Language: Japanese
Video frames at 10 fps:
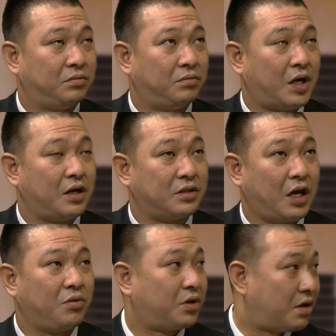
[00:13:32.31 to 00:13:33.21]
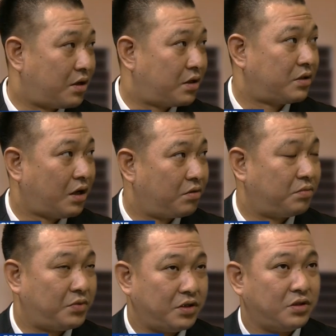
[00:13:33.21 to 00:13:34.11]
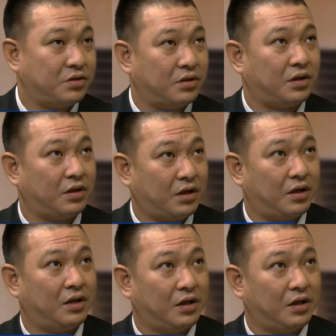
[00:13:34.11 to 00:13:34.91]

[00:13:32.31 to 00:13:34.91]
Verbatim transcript: 前最後だよね最後のプレシーズンなんで、はい